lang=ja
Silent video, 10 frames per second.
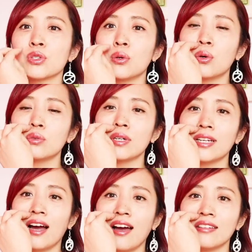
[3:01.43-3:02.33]
超上
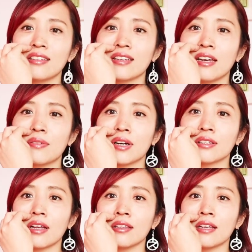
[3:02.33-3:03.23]
に生えてたエヴァが
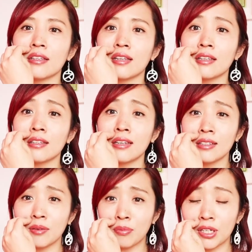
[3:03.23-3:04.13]
だんだ
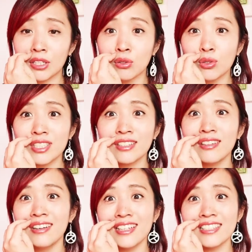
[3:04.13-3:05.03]
んやっぱり移動して
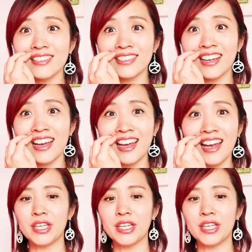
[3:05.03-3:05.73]
くるんですよね。